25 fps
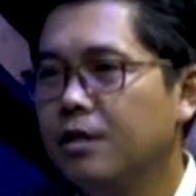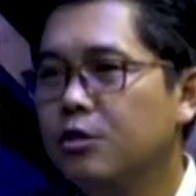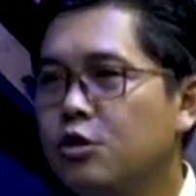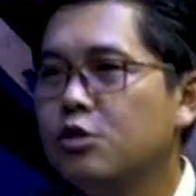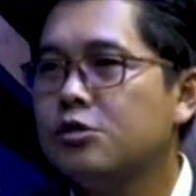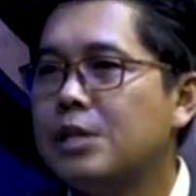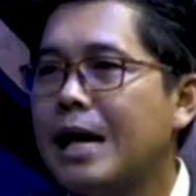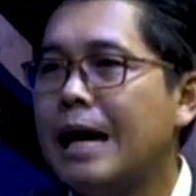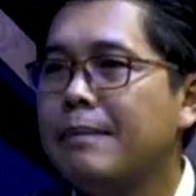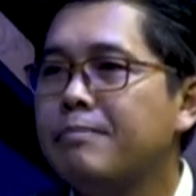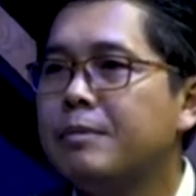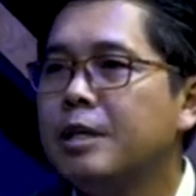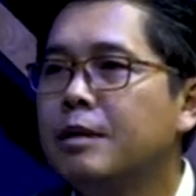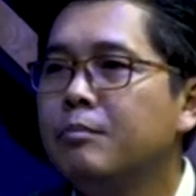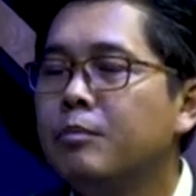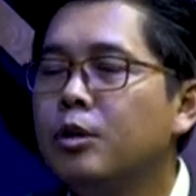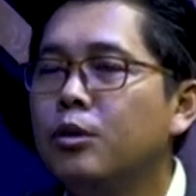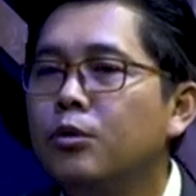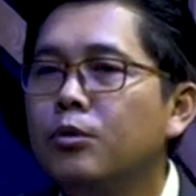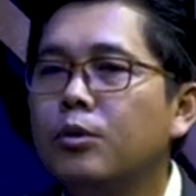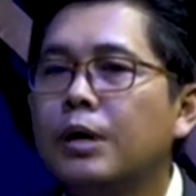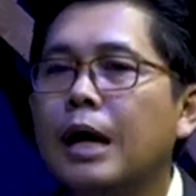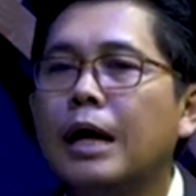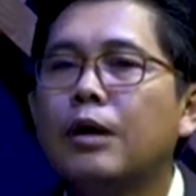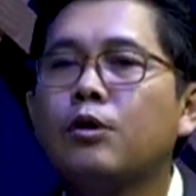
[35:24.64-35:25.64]
Joseph chưa
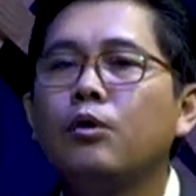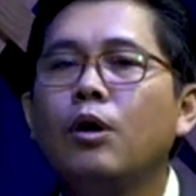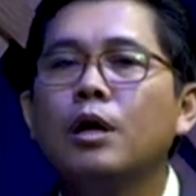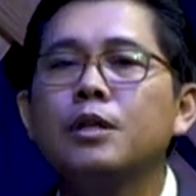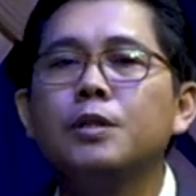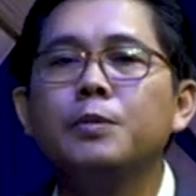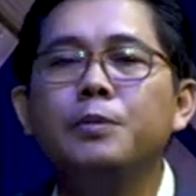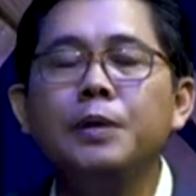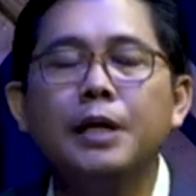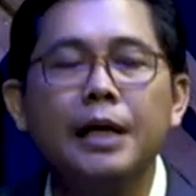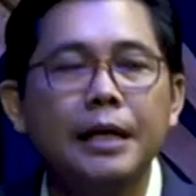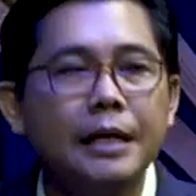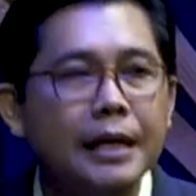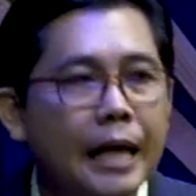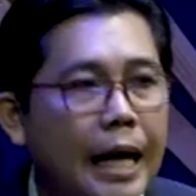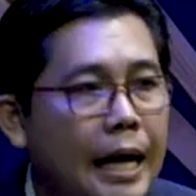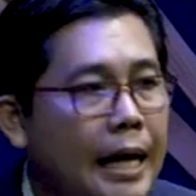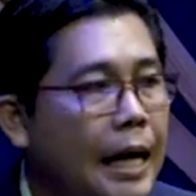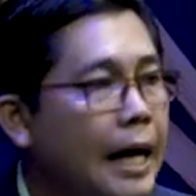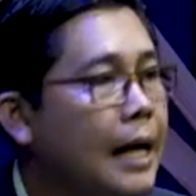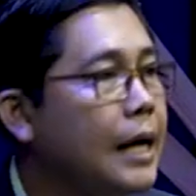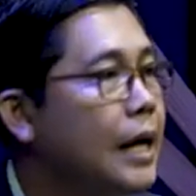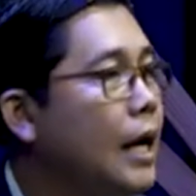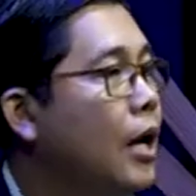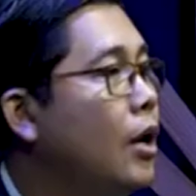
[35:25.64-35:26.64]
mà nụ đại quát thưa cái
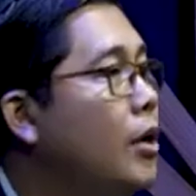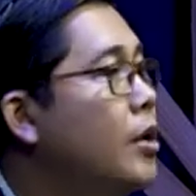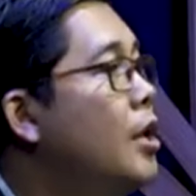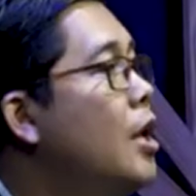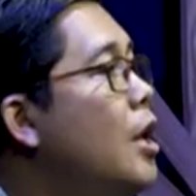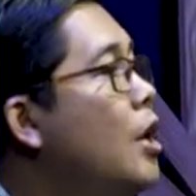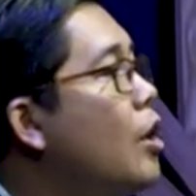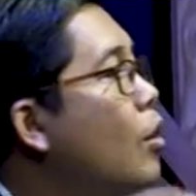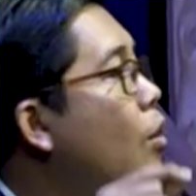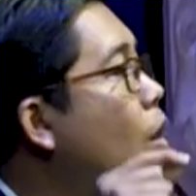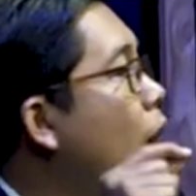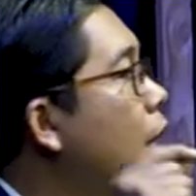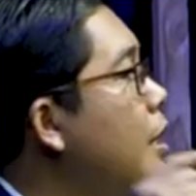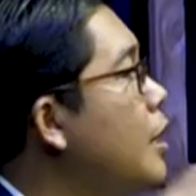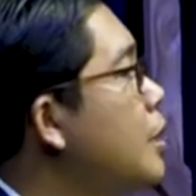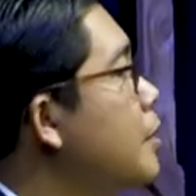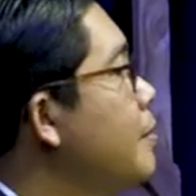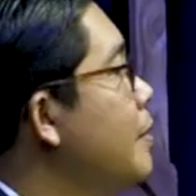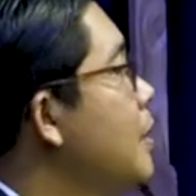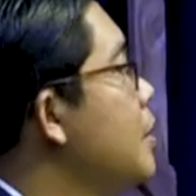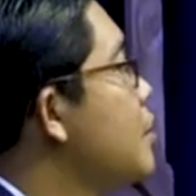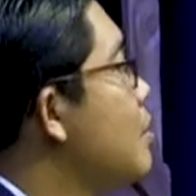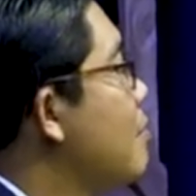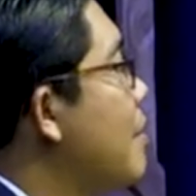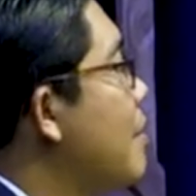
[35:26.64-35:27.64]
ca na cái đói, con nâng thưa